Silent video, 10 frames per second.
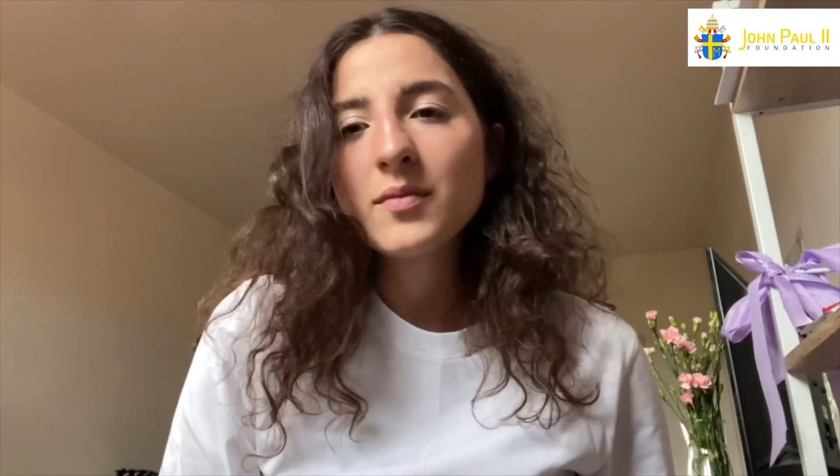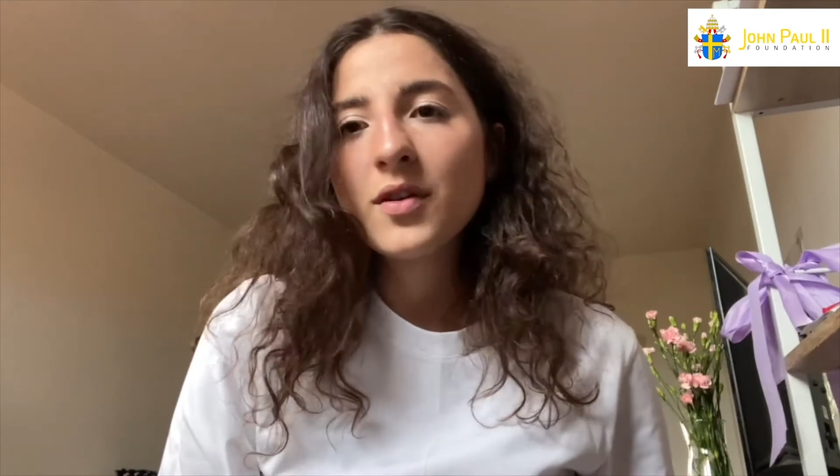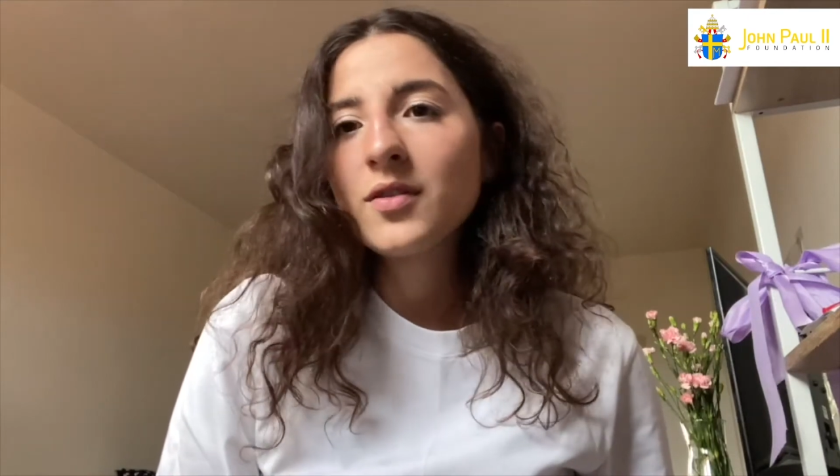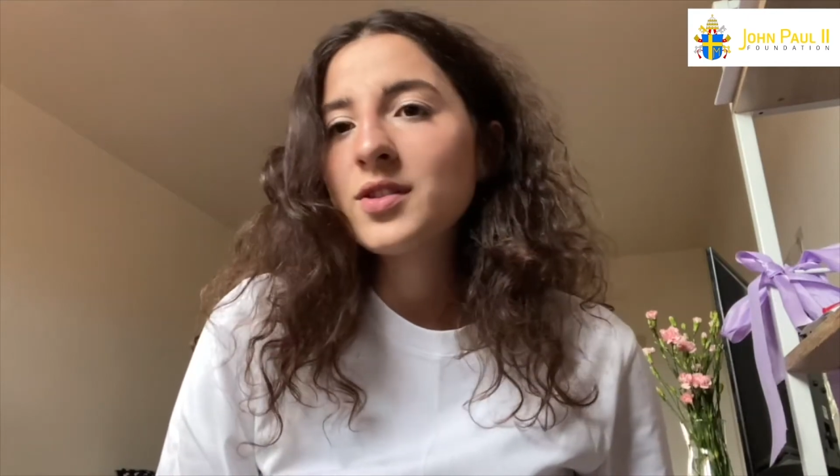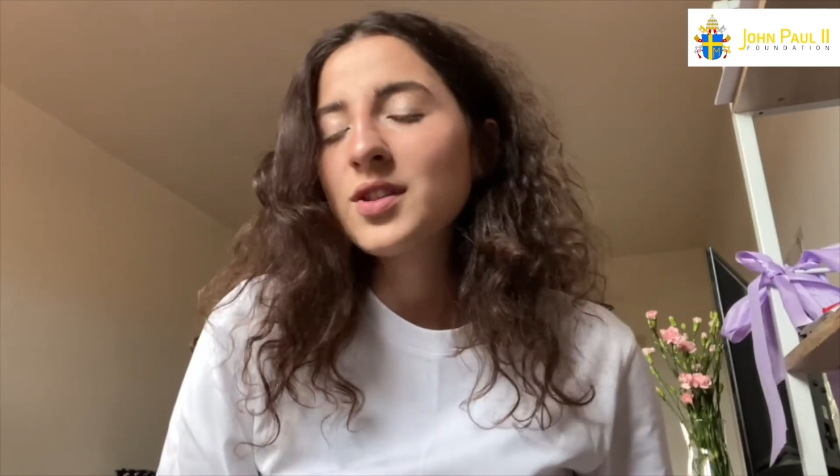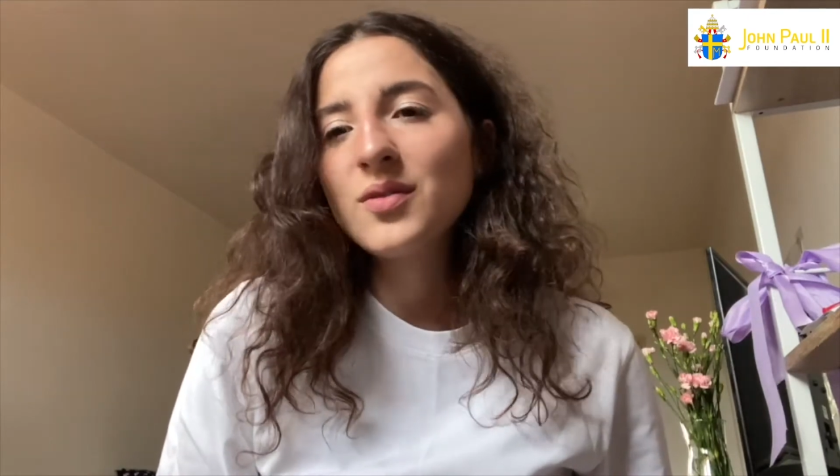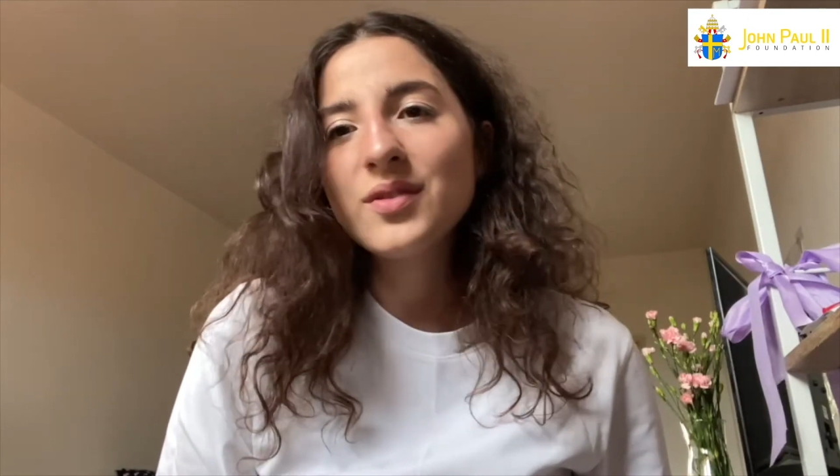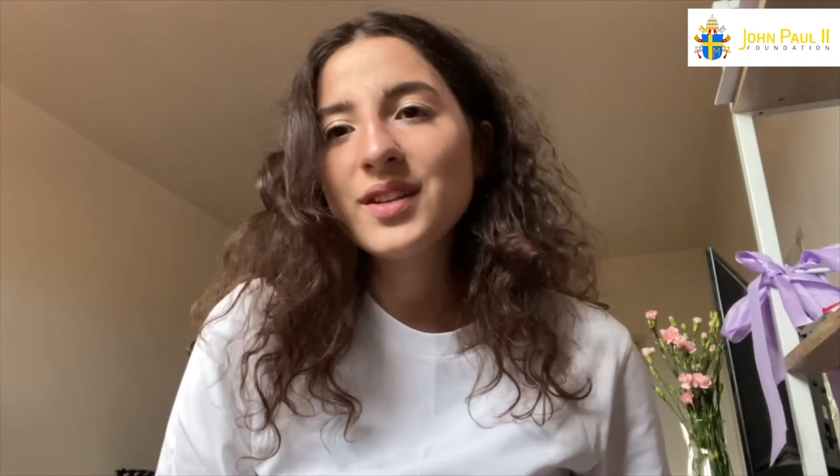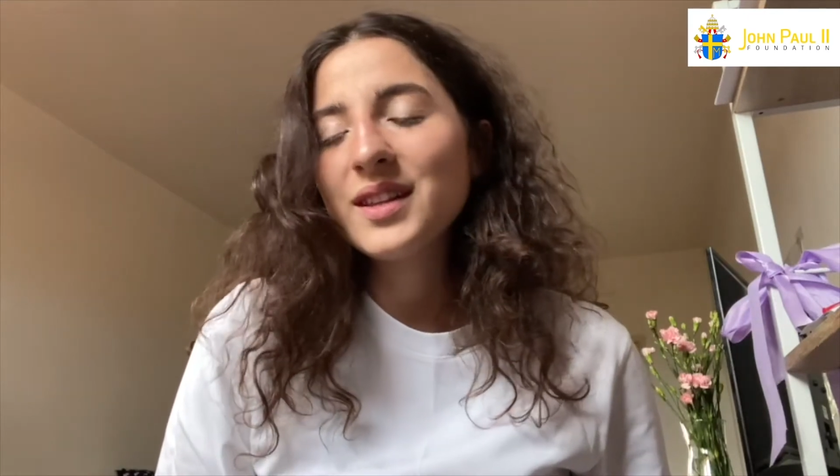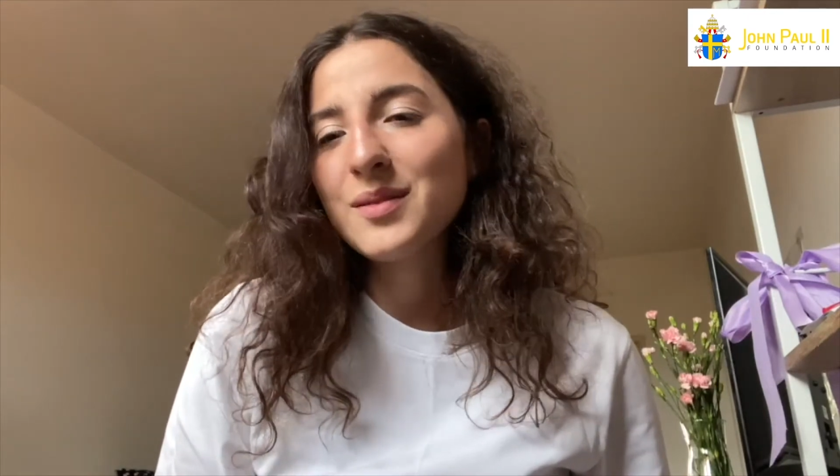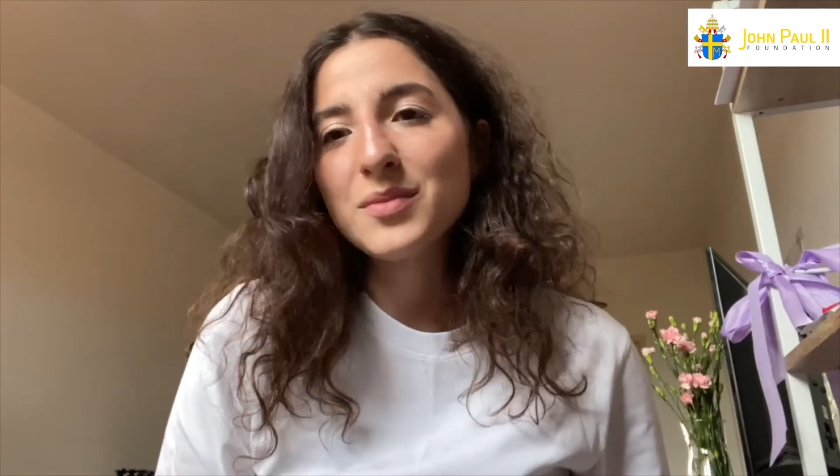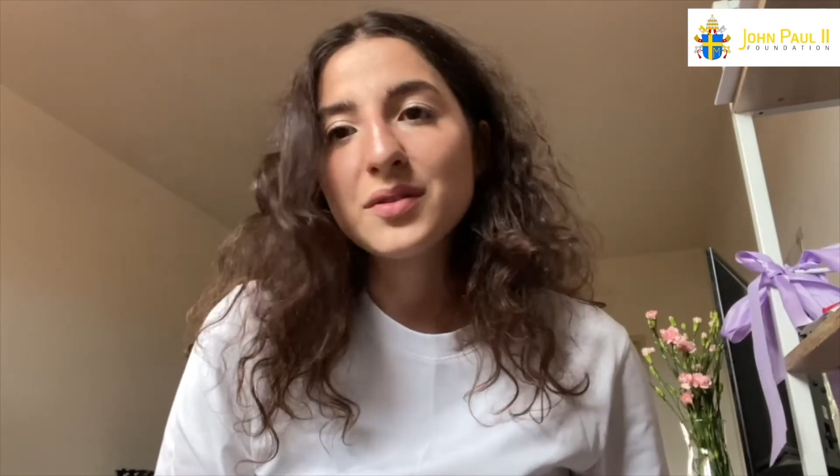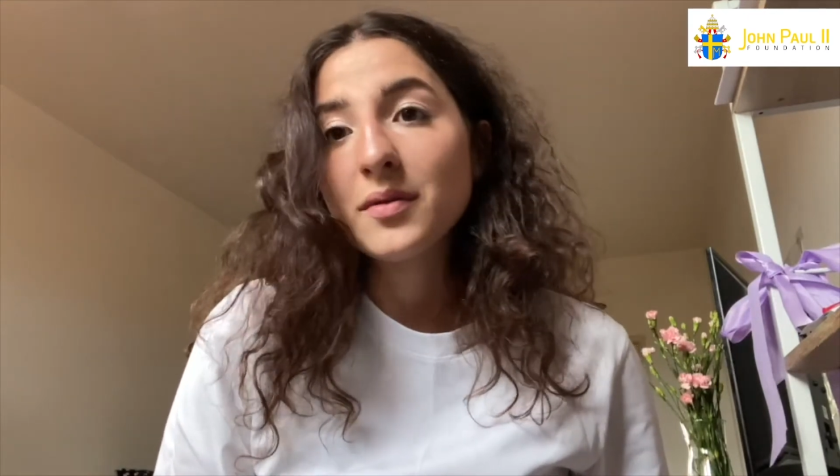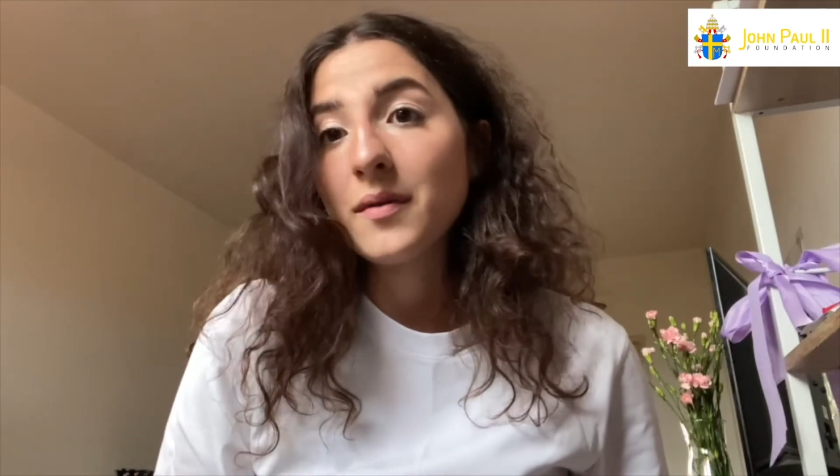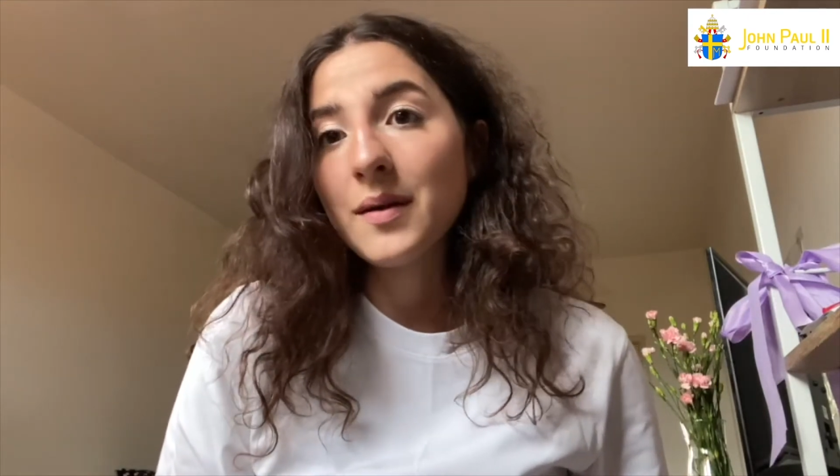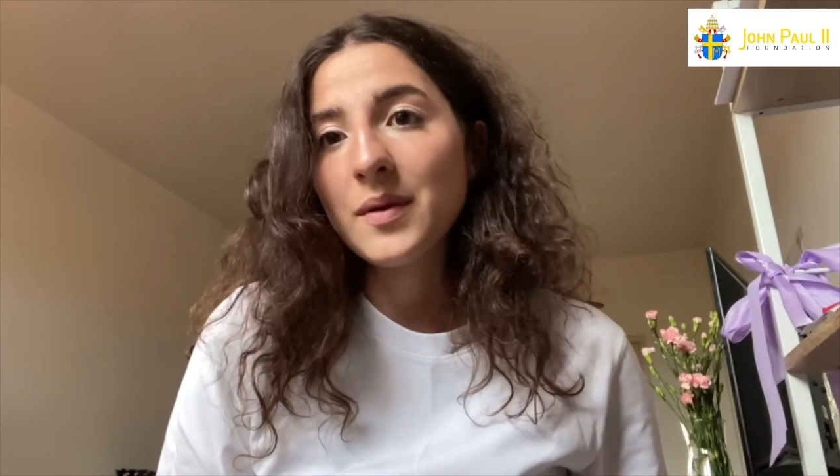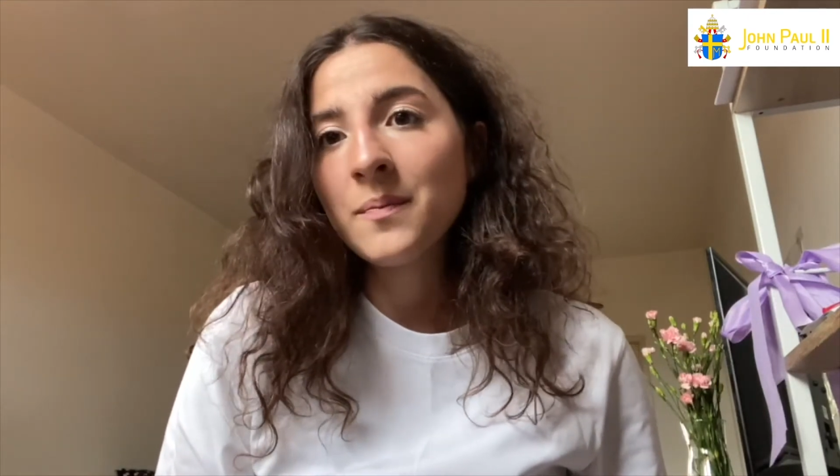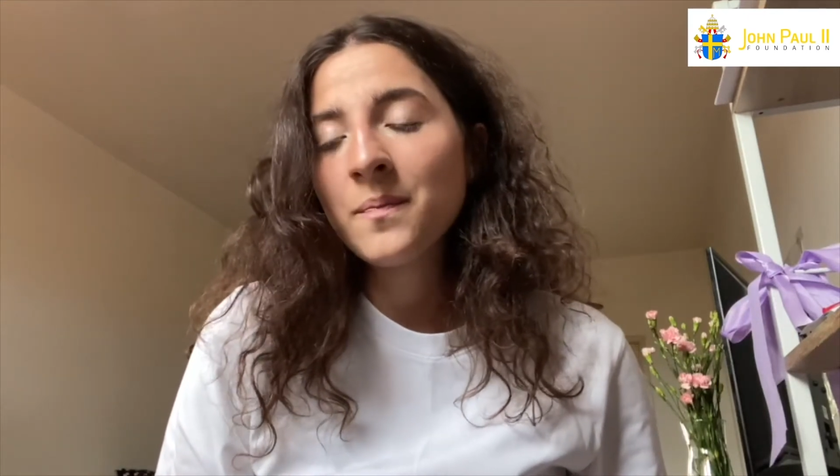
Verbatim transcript: go szczególnie tymi słowami,